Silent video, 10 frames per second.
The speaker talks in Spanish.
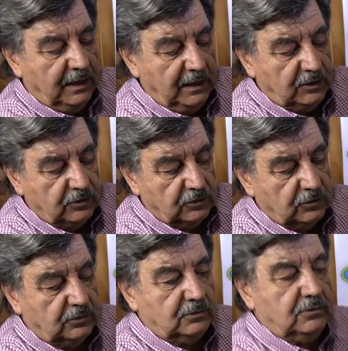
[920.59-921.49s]
esto
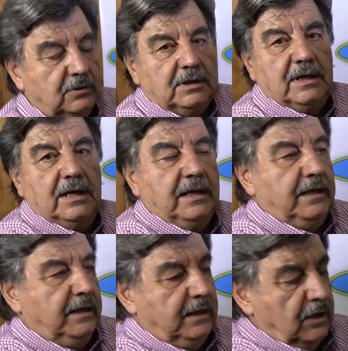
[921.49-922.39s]

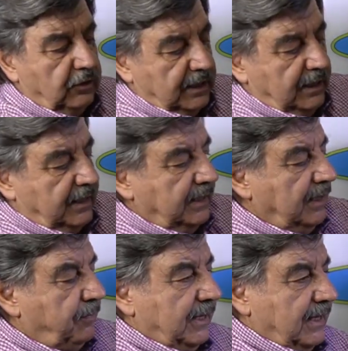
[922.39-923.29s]
era lo que le quería
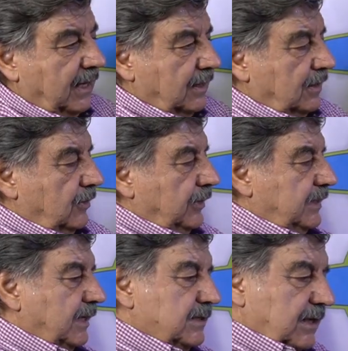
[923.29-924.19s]
explicar, lo
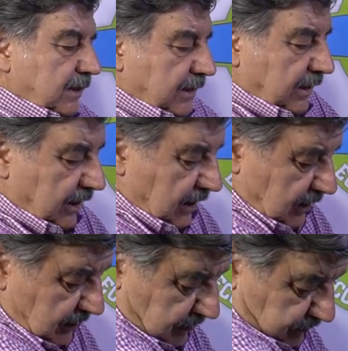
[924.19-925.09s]
interesante del,